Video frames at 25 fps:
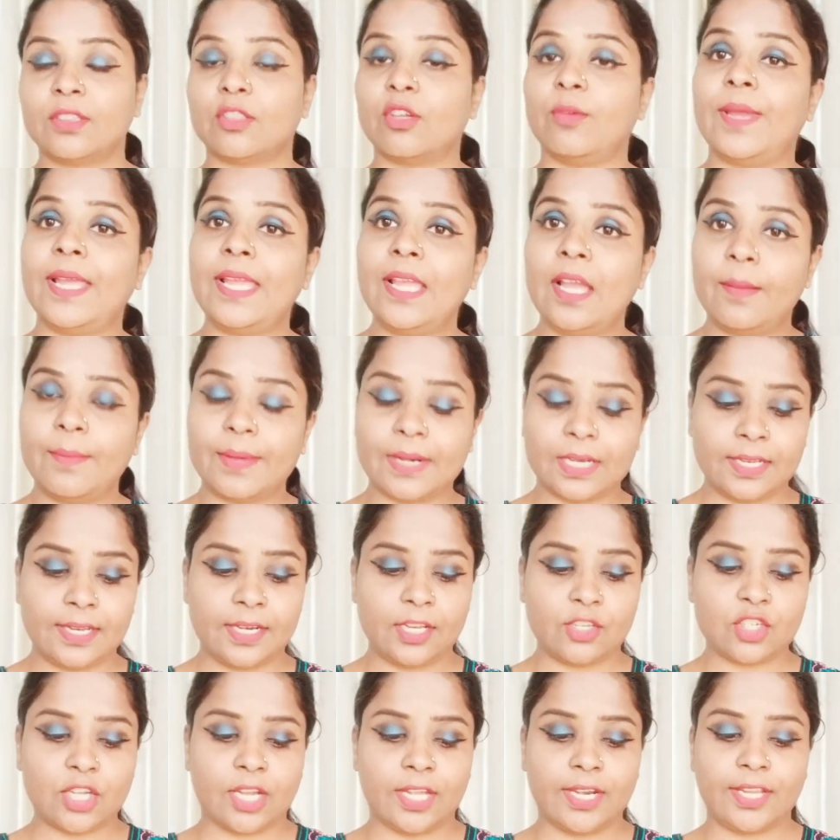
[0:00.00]
सो मैं यहाँ पर
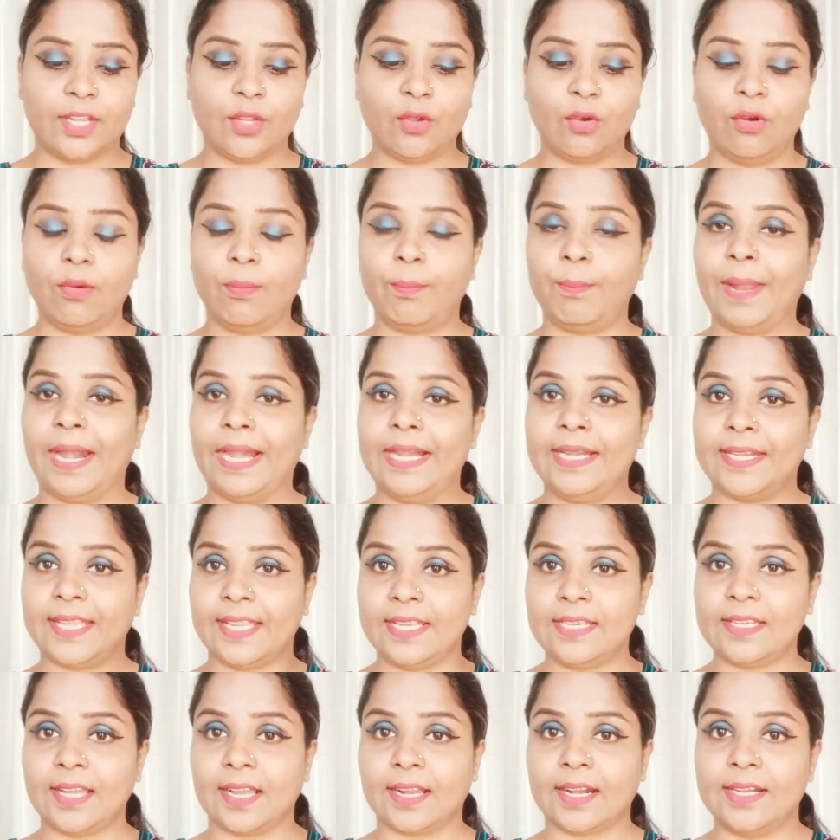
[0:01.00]
लेने जा रही हूँ
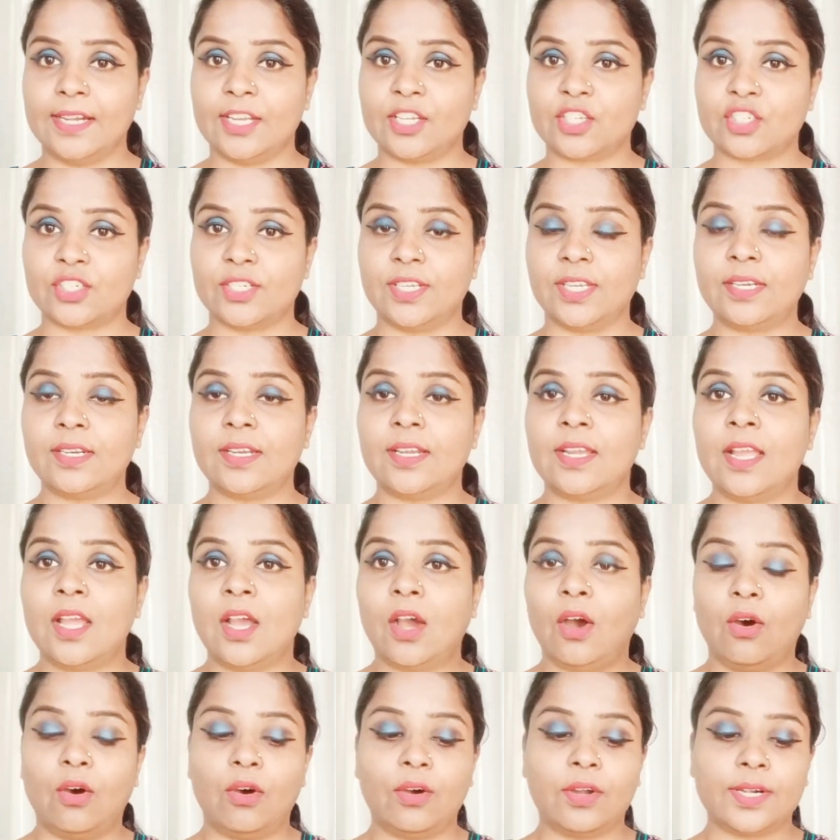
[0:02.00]
पैंटीन का कंडीशनर
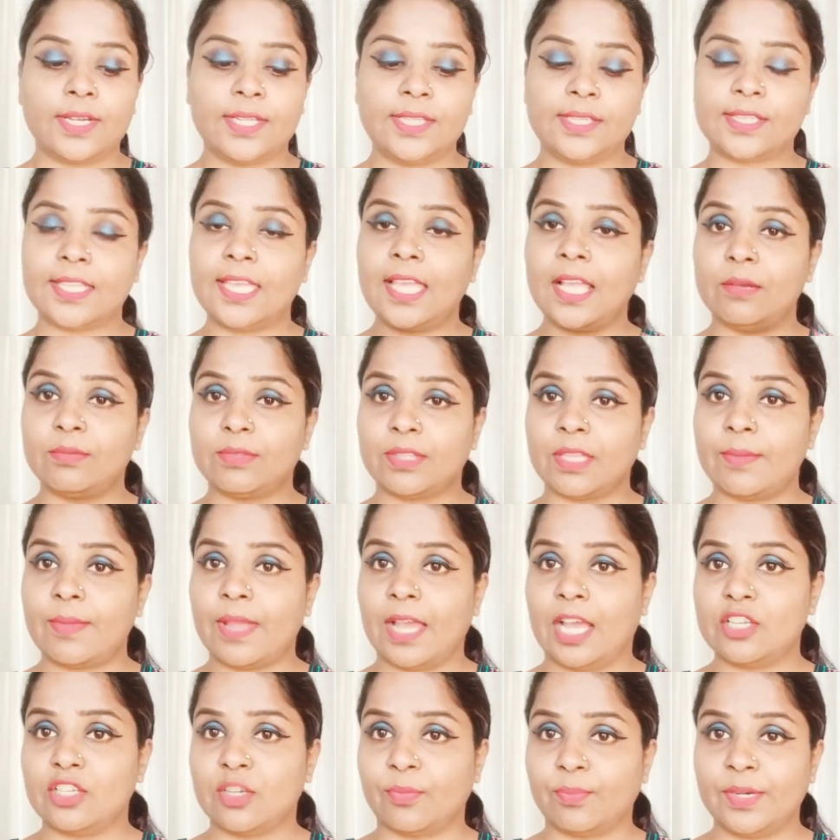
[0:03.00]
और इसकी हेल्प से
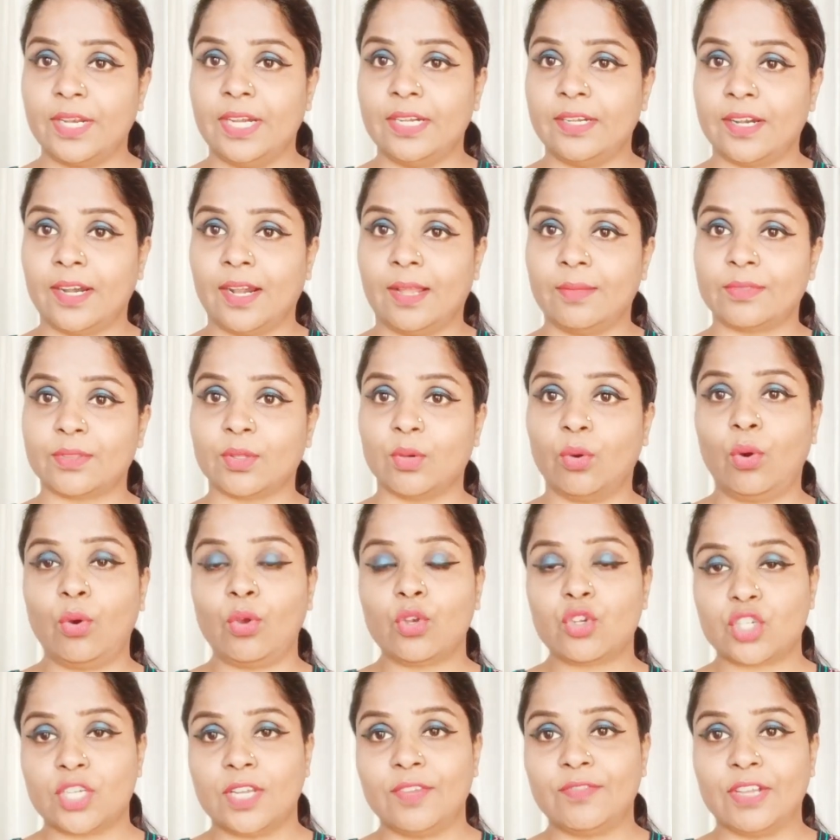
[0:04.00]
मैं आज अपने अंडर आर्म्स को
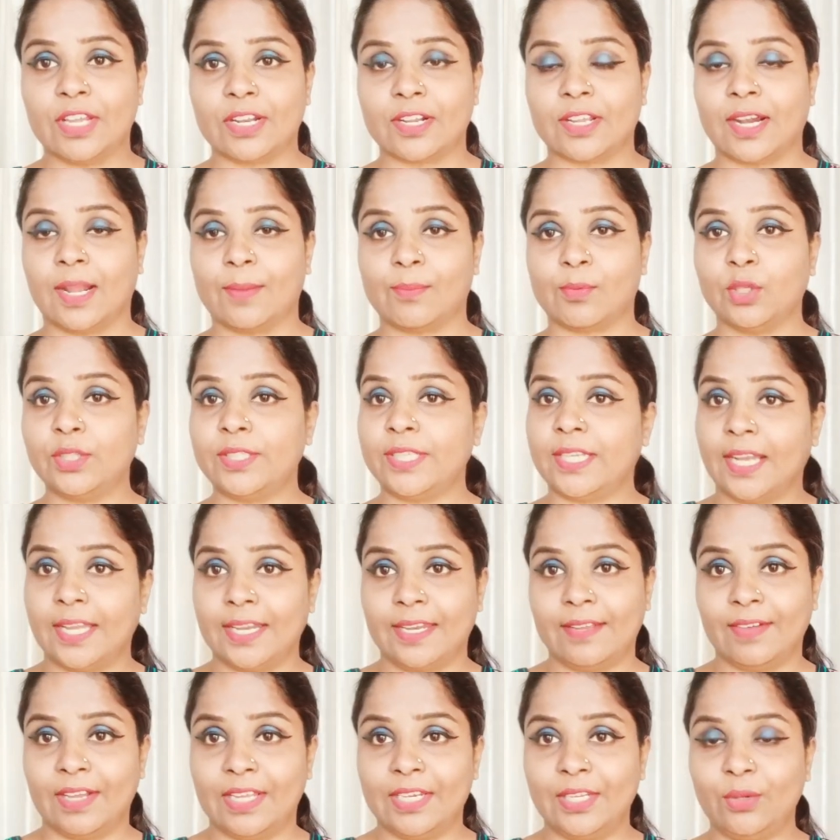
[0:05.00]
शेव कर, कर आपको
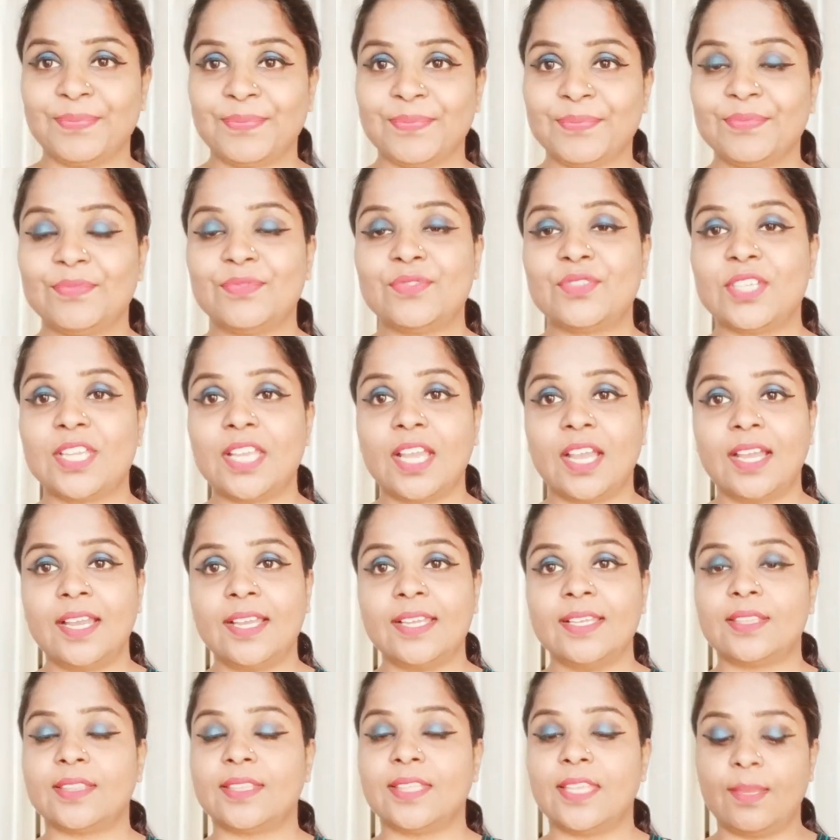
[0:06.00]
दिखाने वाली हूँ जी
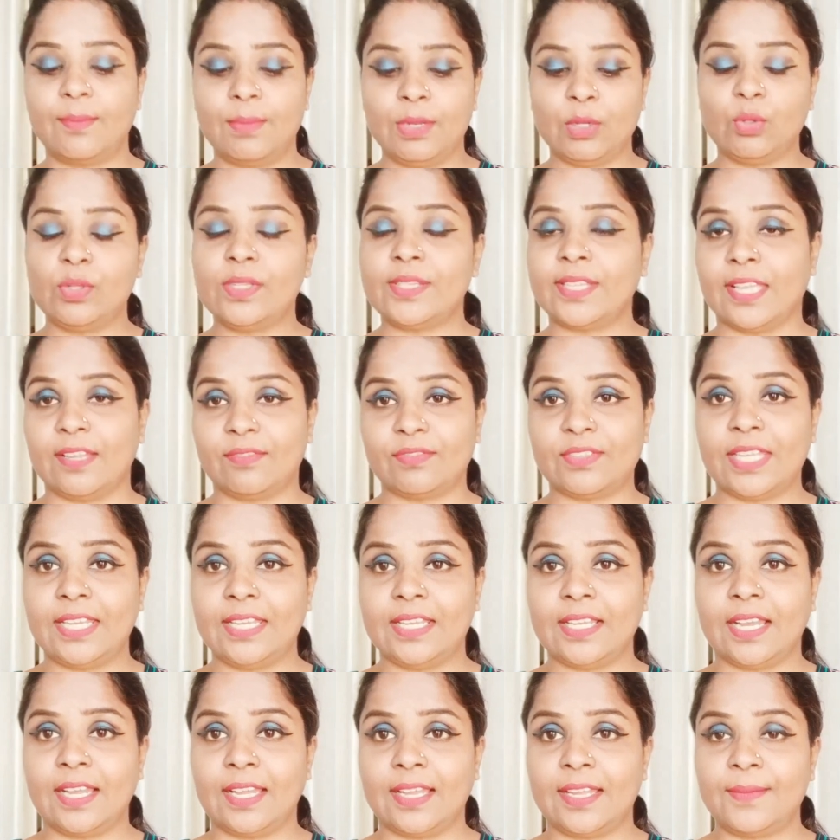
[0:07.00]
हाँ ये बिल्कुल सेफ
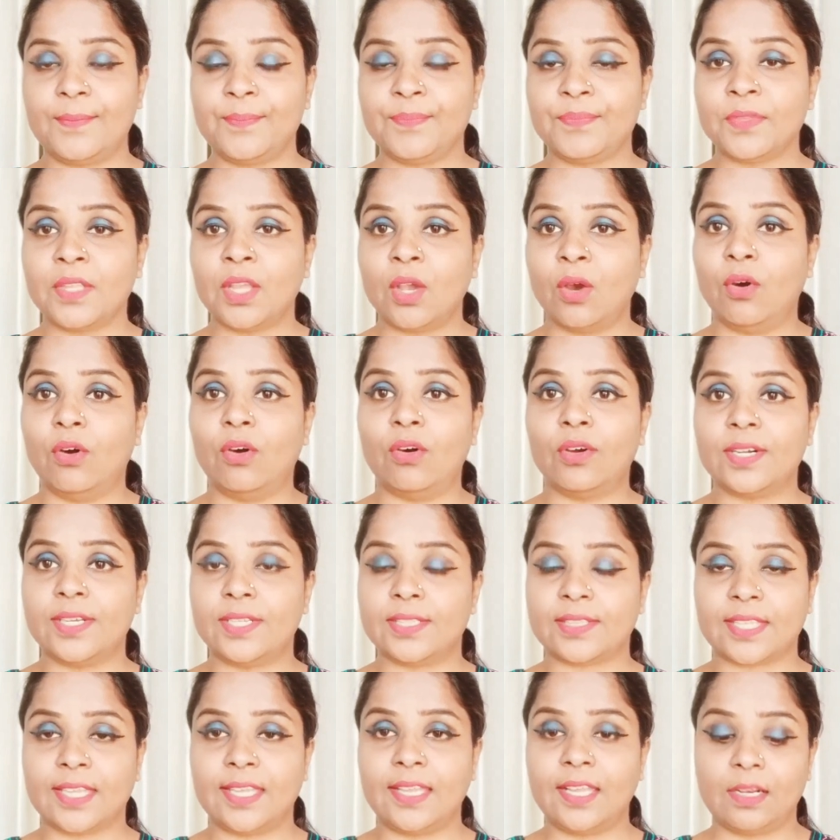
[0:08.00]
तरीका है और
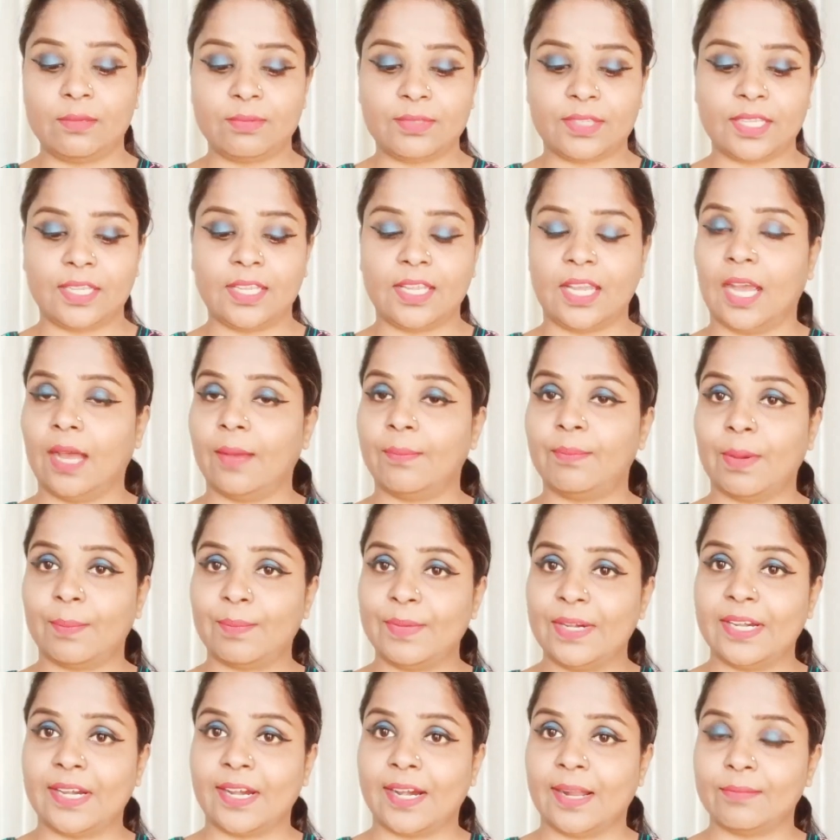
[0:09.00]
इसकी हेल्प से आप
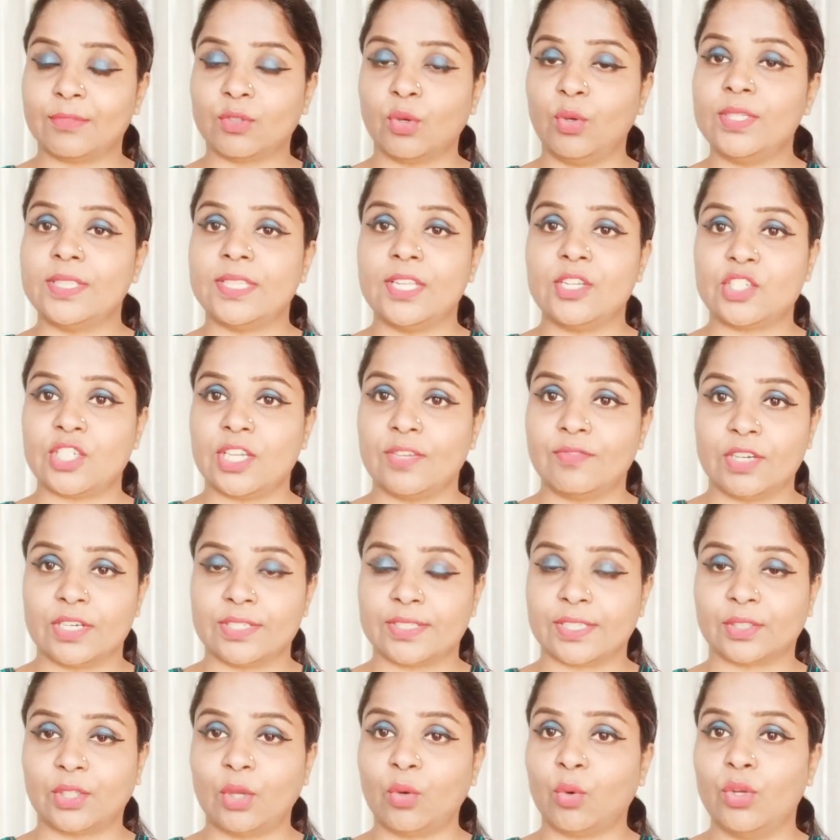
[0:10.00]
अपने अंडर आर्म्स को इजिली शेव
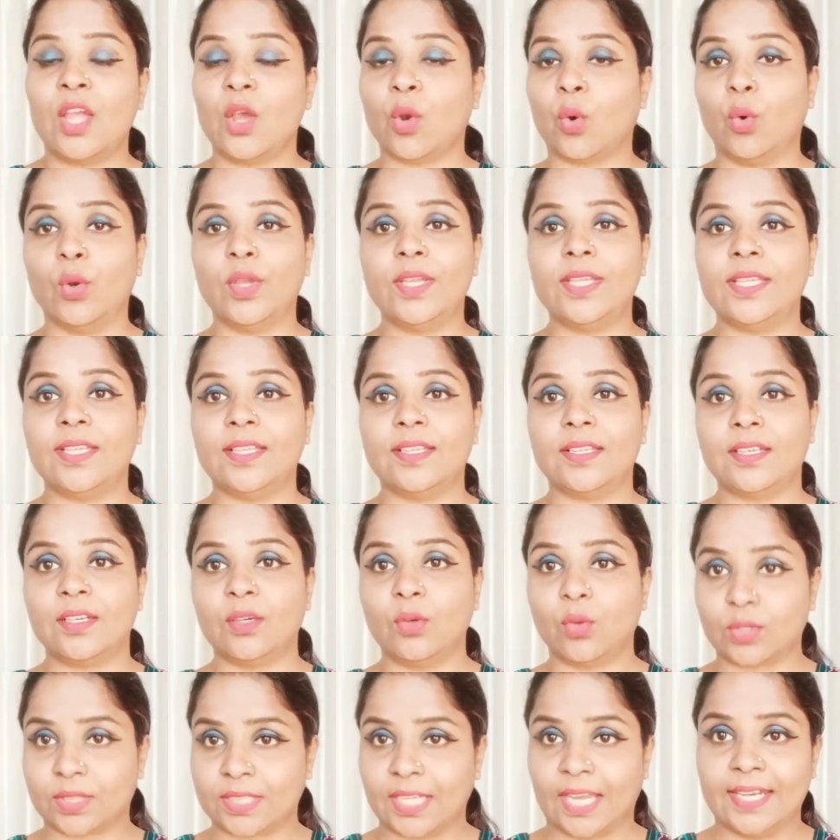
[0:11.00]
कर सकते हो कोई कोई
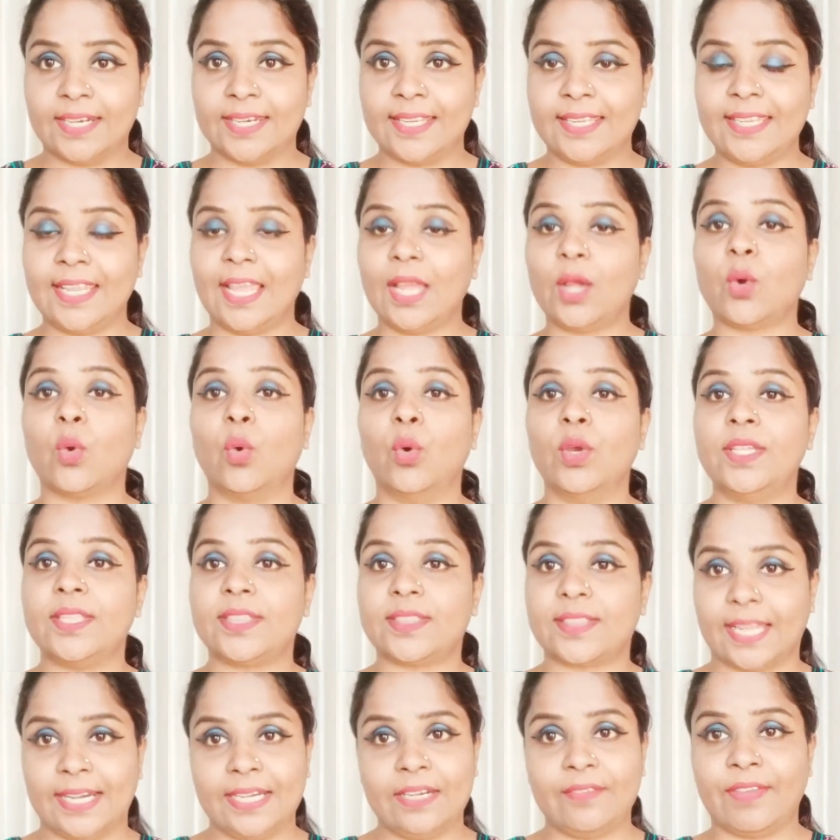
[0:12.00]
नुकसान नहीं है कोई
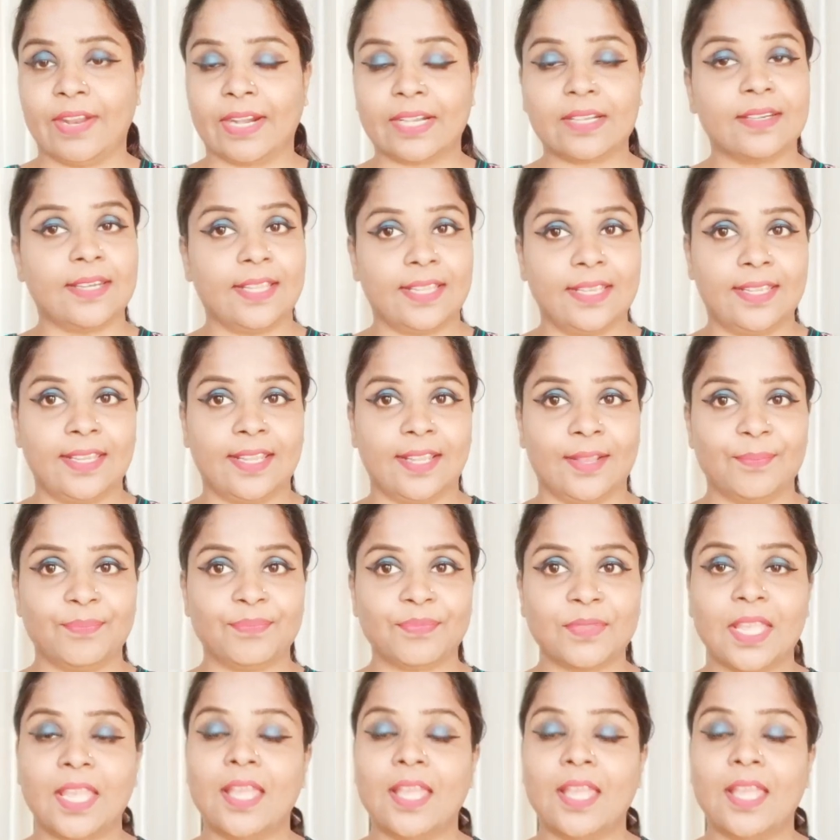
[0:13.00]
साइड इफेक्ट नहीं है